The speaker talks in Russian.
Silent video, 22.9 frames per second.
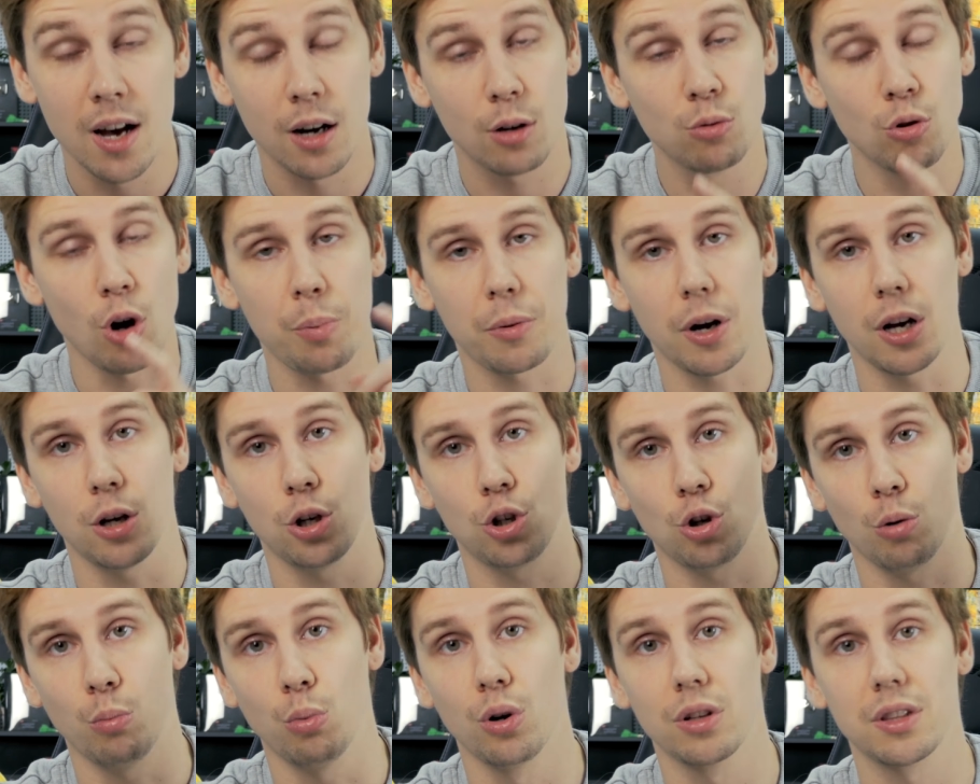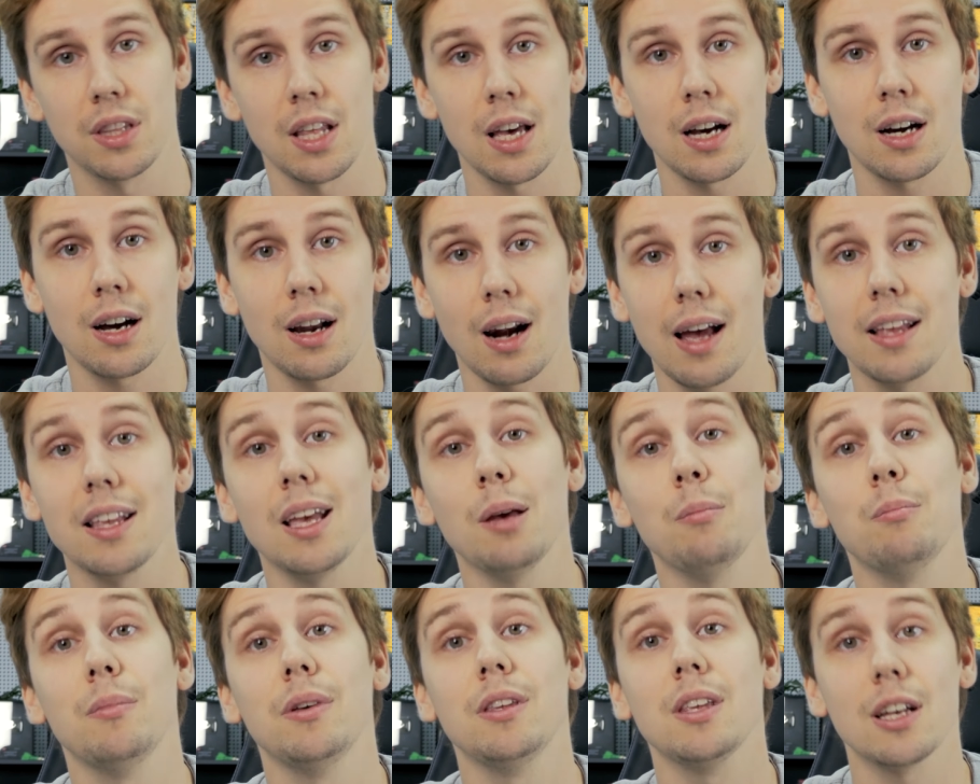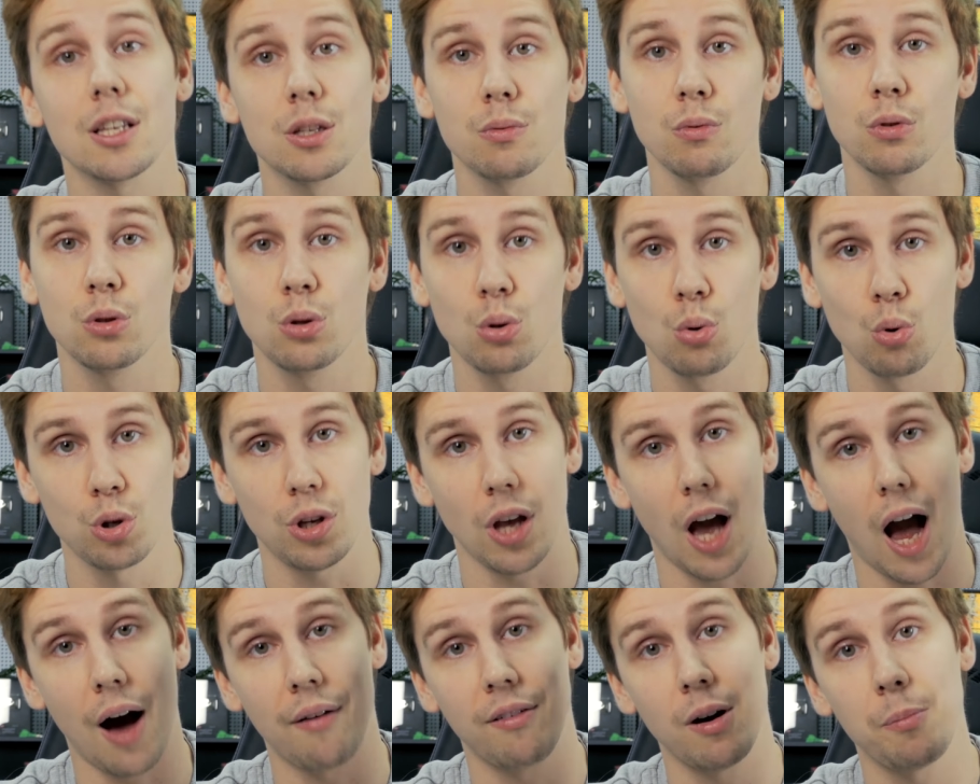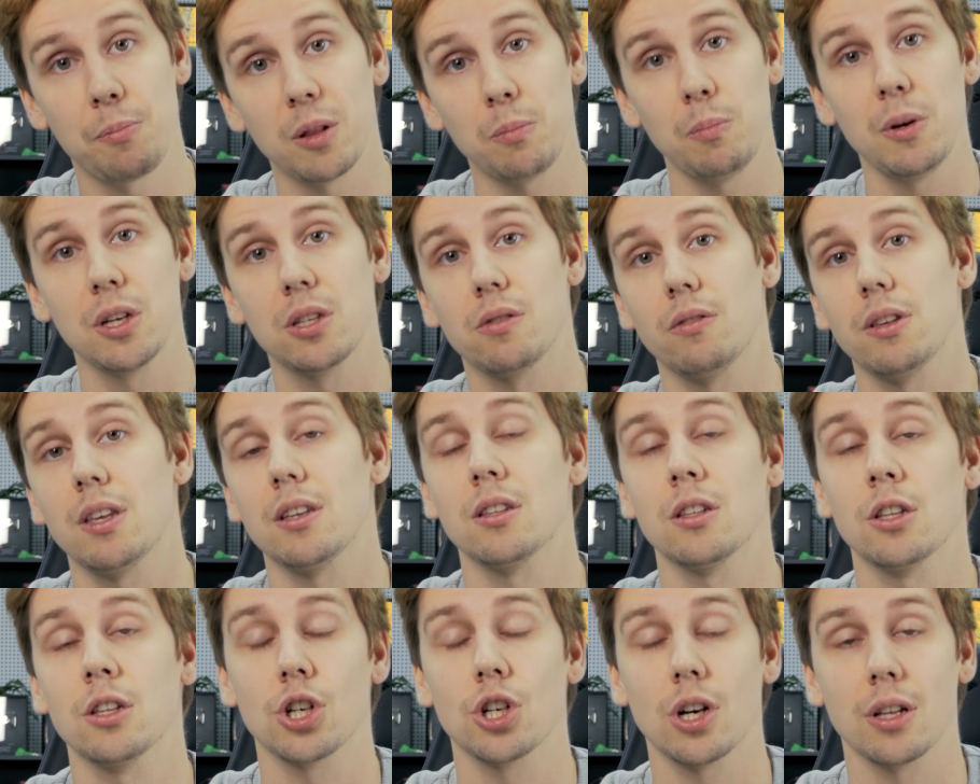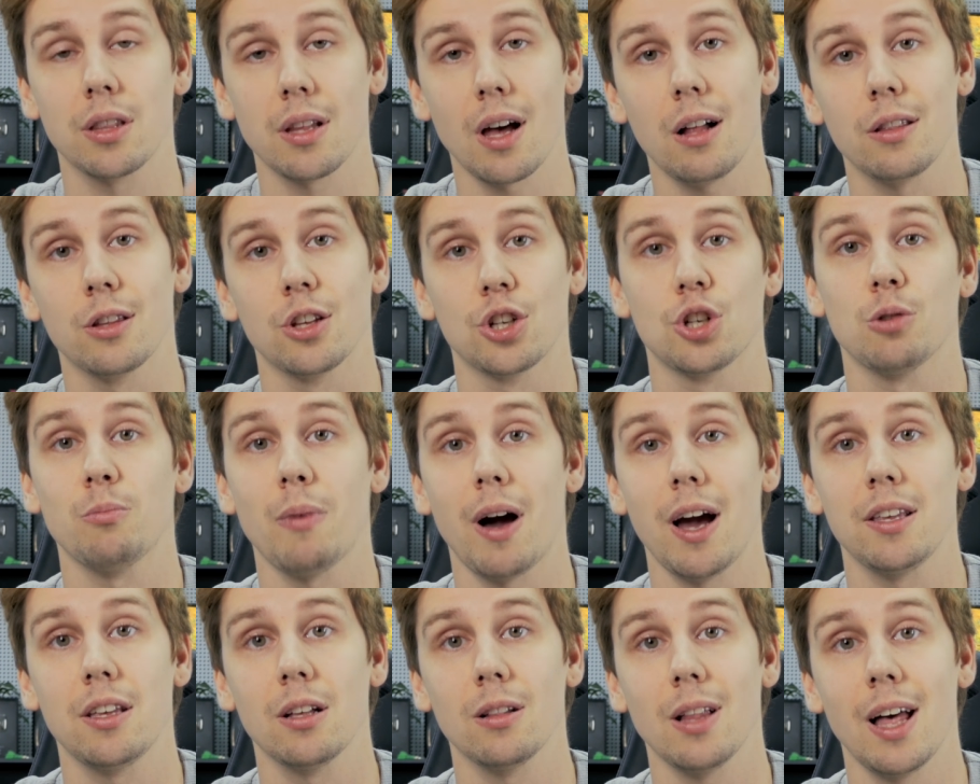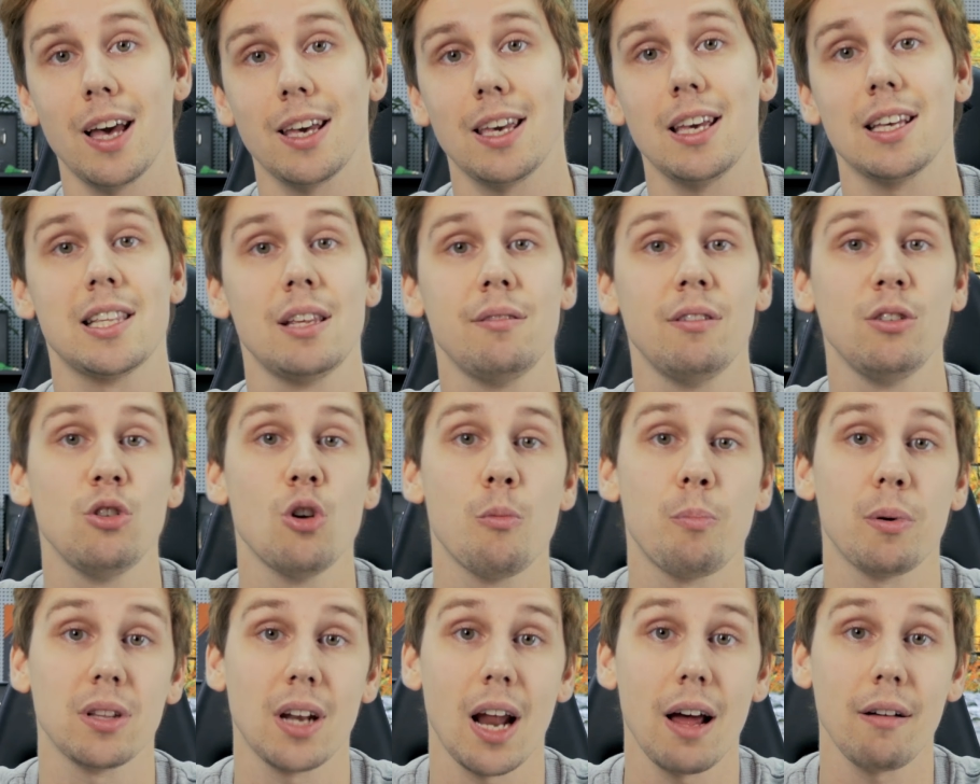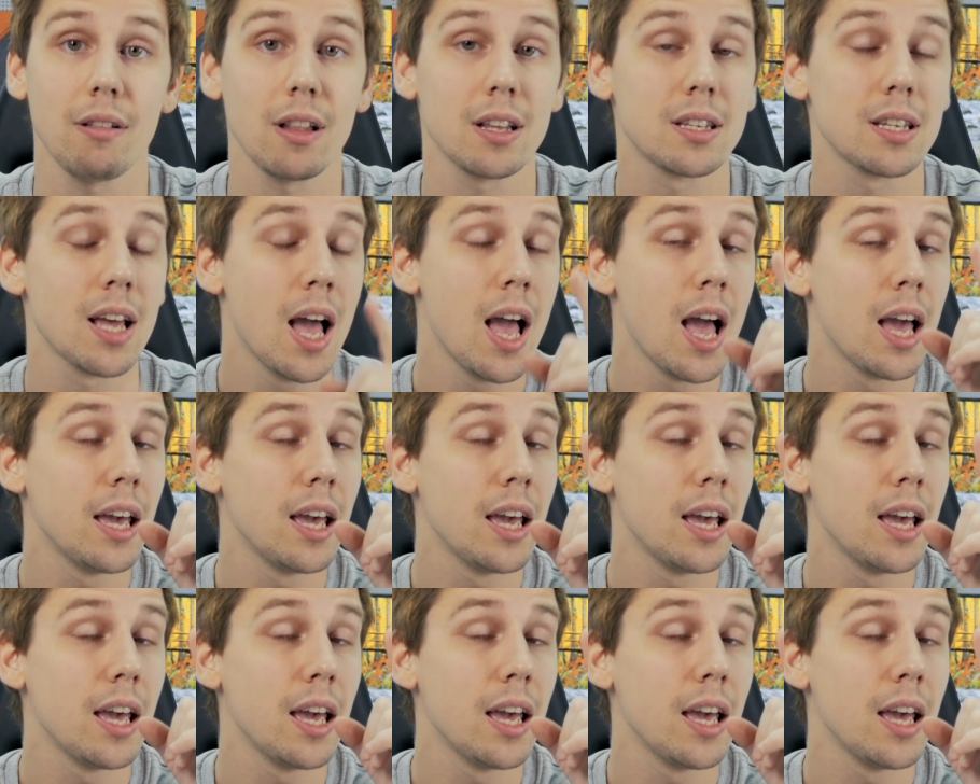Кнопка еще будет на экране, меня зовут Руди, а вы подписывайтесь канал, нажимайте лайк, если видео понравилось,